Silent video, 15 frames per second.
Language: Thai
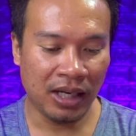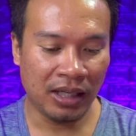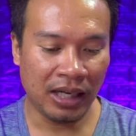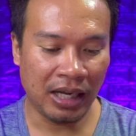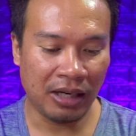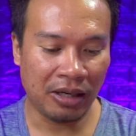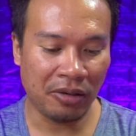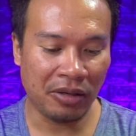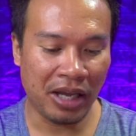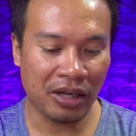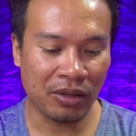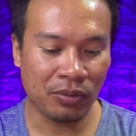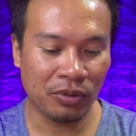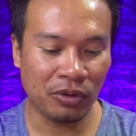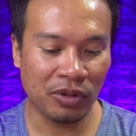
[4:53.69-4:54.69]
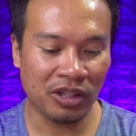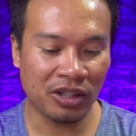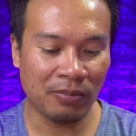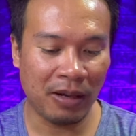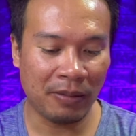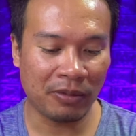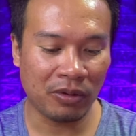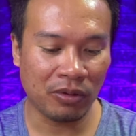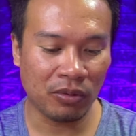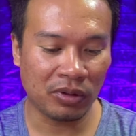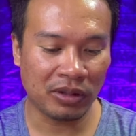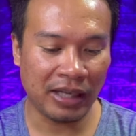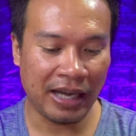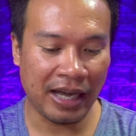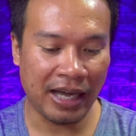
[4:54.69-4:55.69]
ถ้าเราอยากรู้ต้นฉบับก็กด
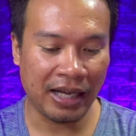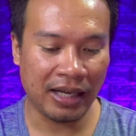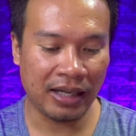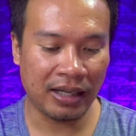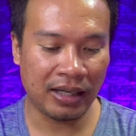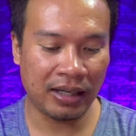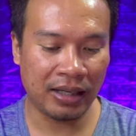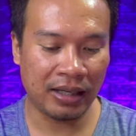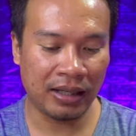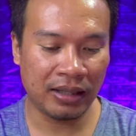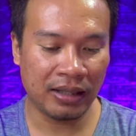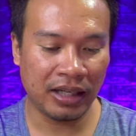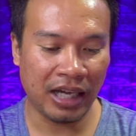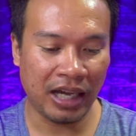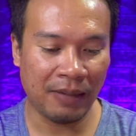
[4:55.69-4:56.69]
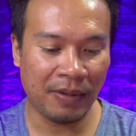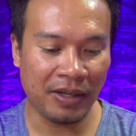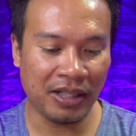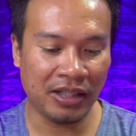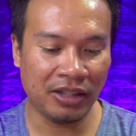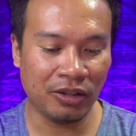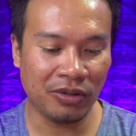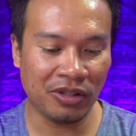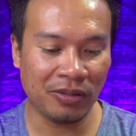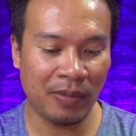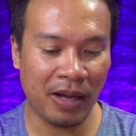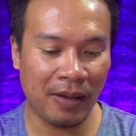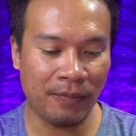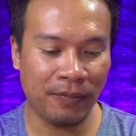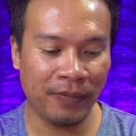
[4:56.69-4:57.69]
ค้างนะครับอันนี้คือต้นฉ
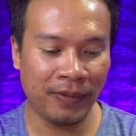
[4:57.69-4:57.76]
บับ